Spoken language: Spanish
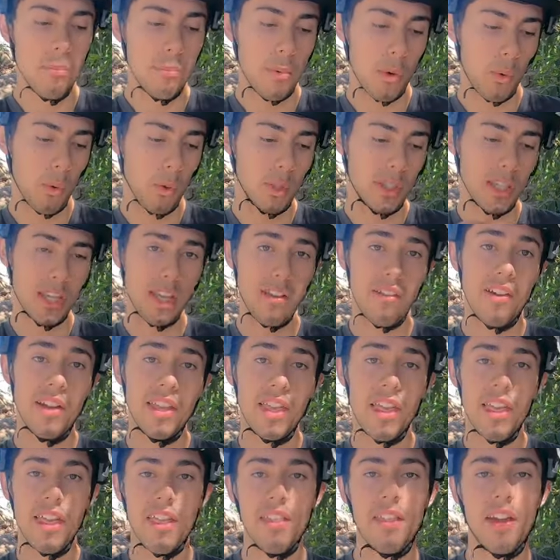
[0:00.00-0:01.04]
Me gusta que
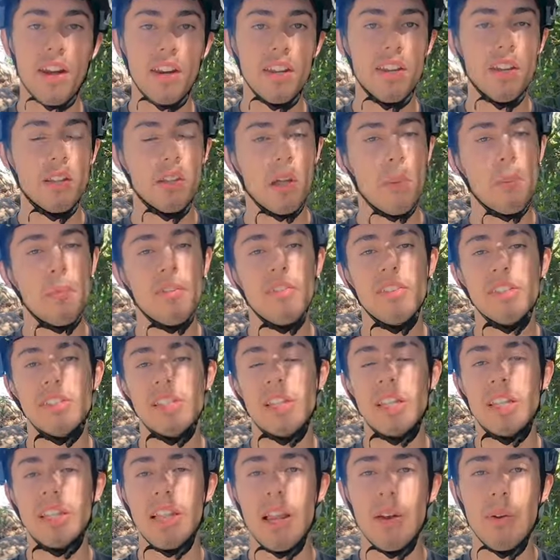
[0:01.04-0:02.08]
vaya desde arriba, todas mis
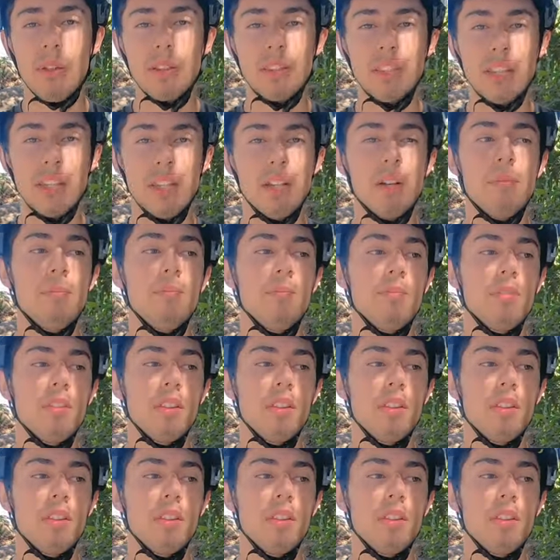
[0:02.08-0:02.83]
bicicletas lo han tenido